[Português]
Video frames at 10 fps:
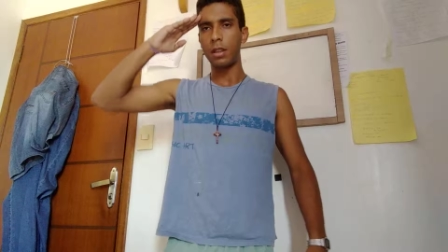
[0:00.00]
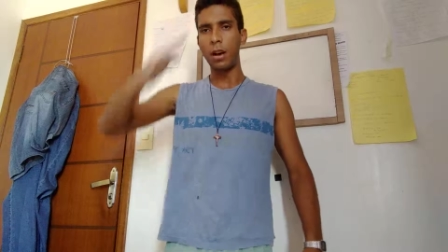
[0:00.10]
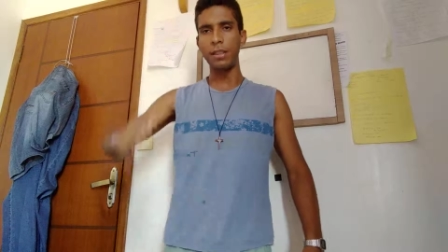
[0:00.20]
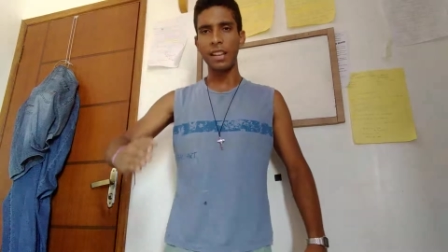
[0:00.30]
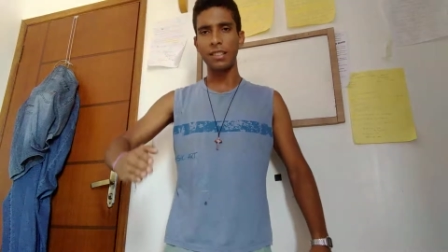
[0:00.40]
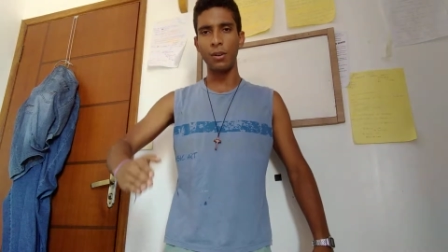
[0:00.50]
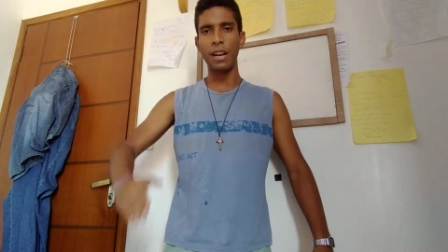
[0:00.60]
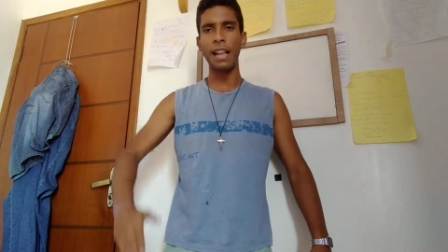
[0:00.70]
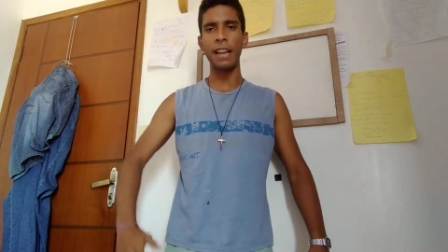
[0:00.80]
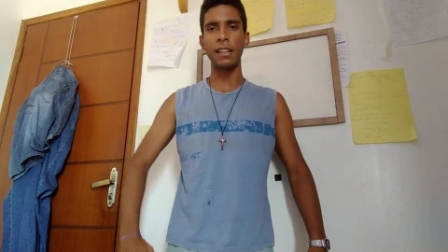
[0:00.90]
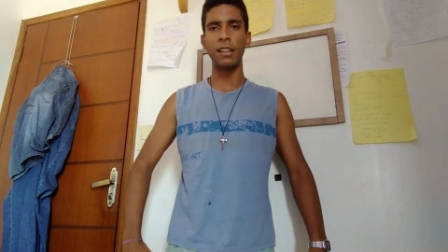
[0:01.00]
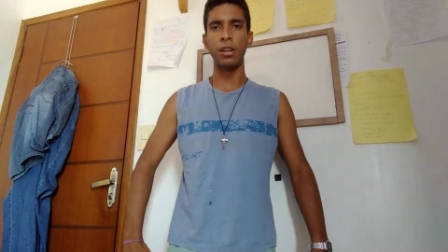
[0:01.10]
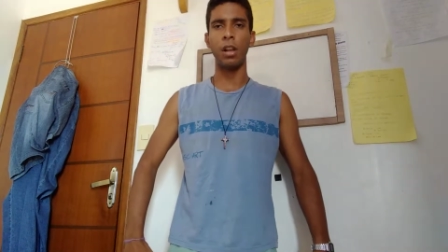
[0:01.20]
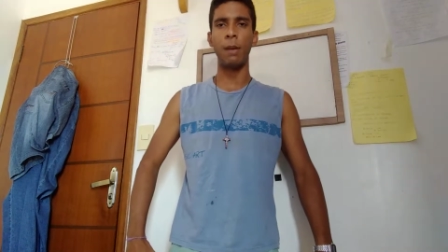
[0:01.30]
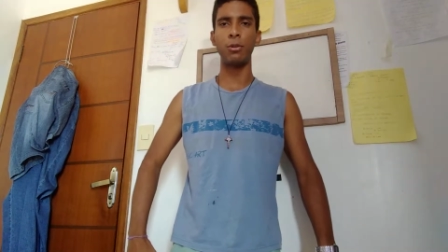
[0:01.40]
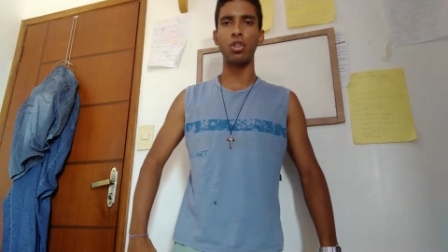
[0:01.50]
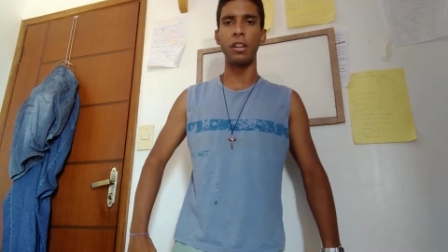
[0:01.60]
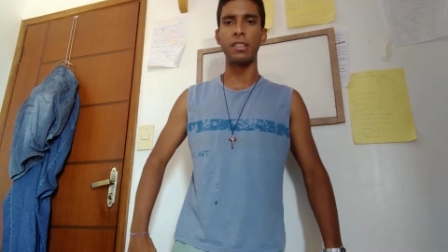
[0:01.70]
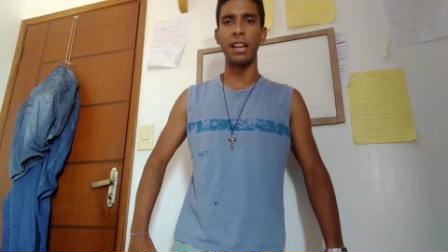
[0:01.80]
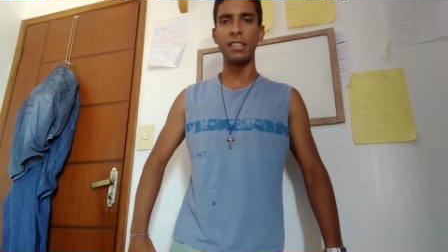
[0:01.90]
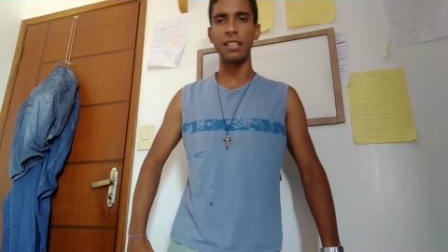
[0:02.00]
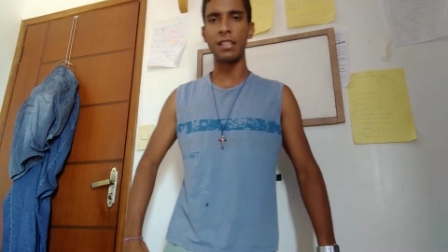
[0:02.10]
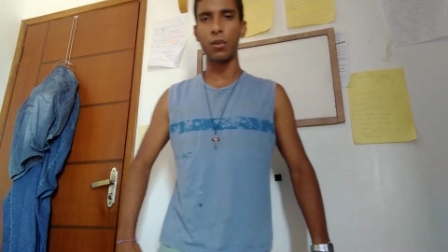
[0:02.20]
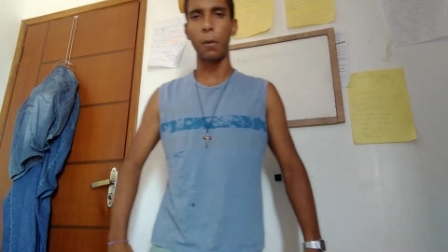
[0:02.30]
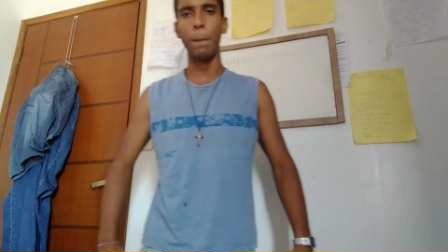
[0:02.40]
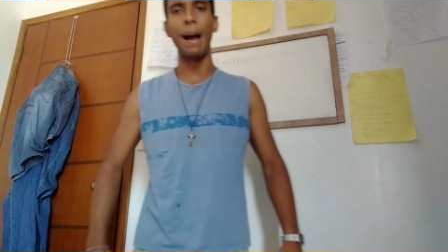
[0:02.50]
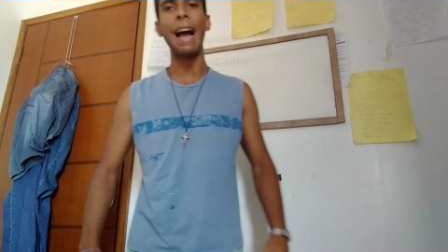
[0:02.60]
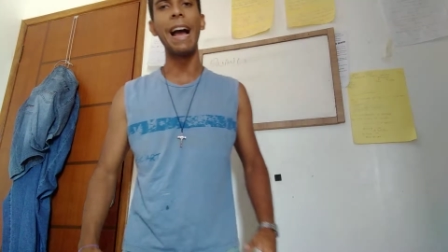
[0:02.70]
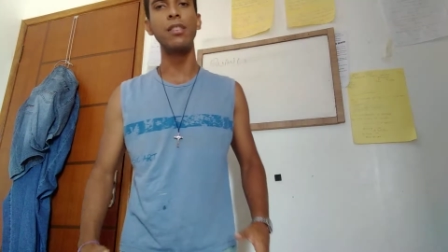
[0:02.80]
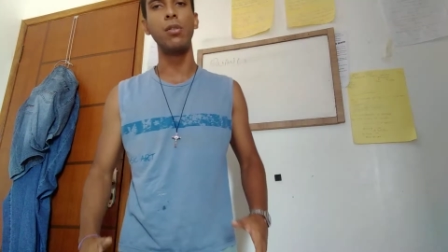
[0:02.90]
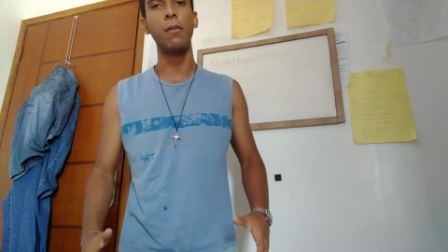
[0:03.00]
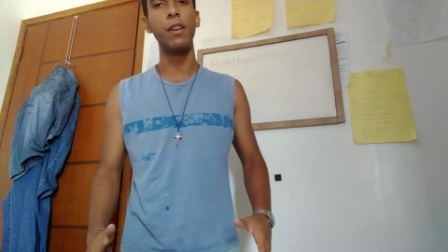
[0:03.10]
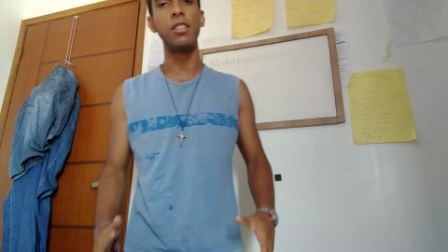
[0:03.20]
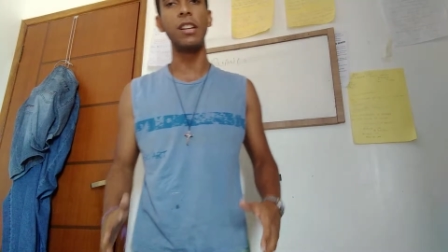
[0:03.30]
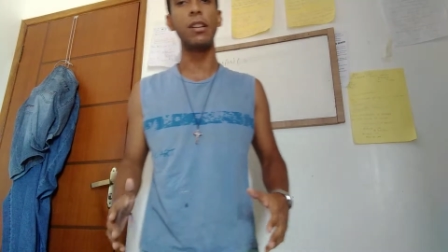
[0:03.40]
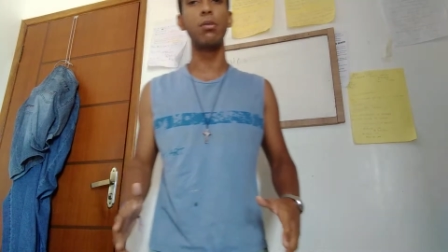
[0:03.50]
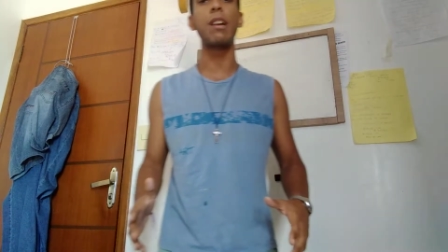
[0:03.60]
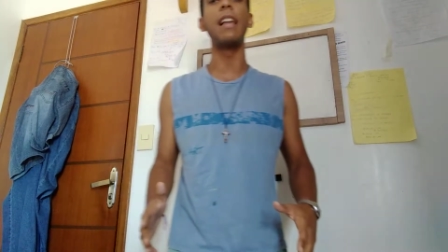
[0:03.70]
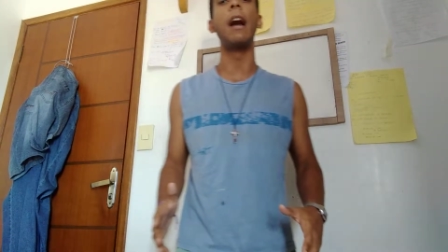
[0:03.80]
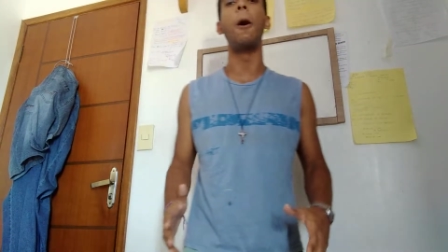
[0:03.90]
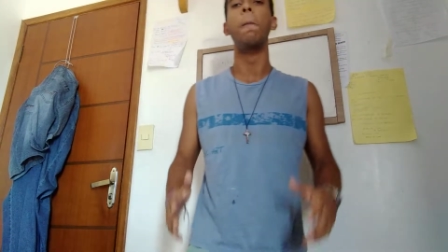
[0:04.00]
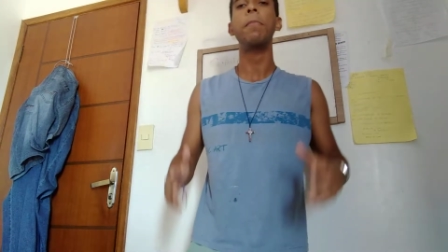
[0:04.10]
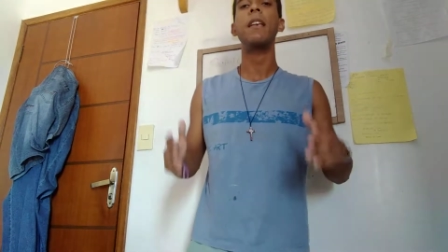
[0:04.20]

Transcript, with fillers: Saudação galera, Daniel Ramos 85 e mais um vídeo aqui no canal.